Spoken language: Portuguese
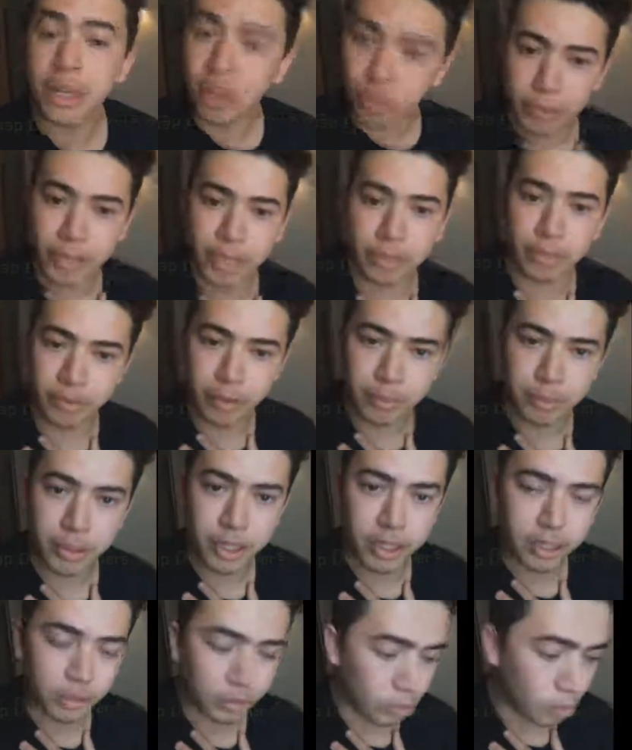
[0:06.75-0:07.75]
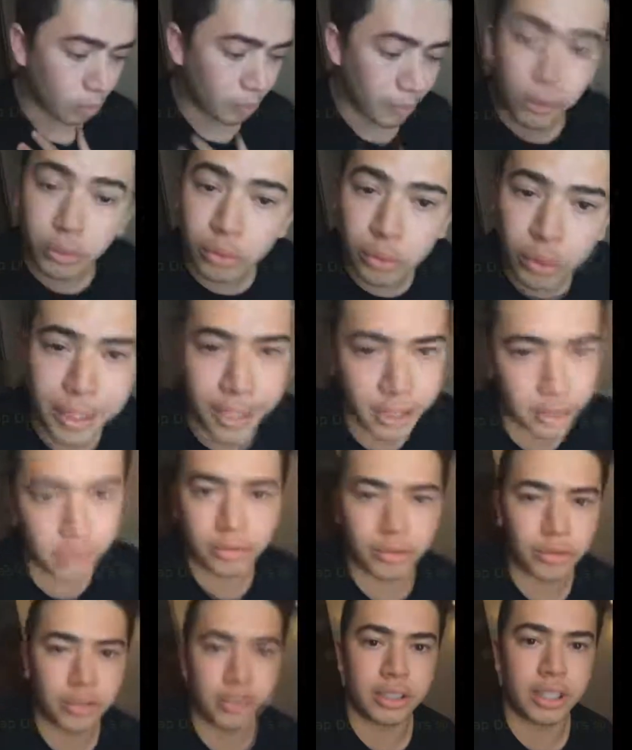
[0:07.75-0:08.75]
Eu mesmo vim pedir desculpa. Eu não
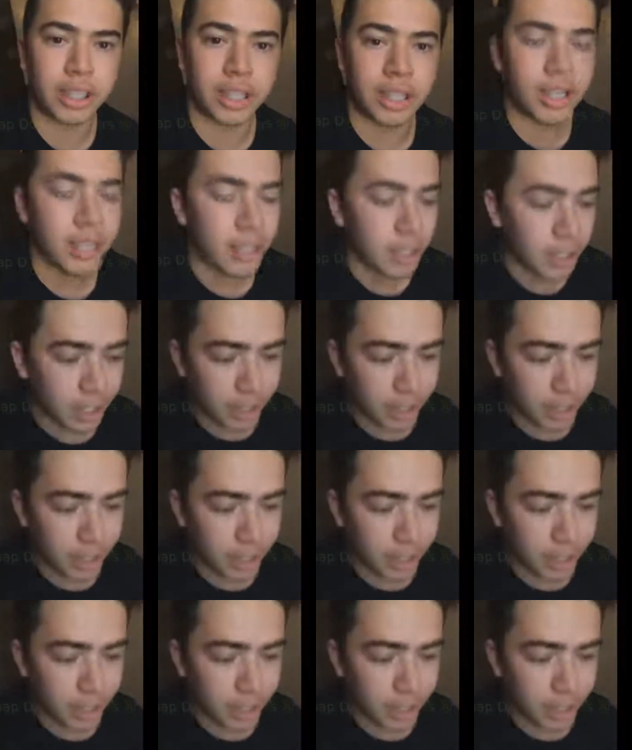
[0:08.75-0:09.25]
conheço você,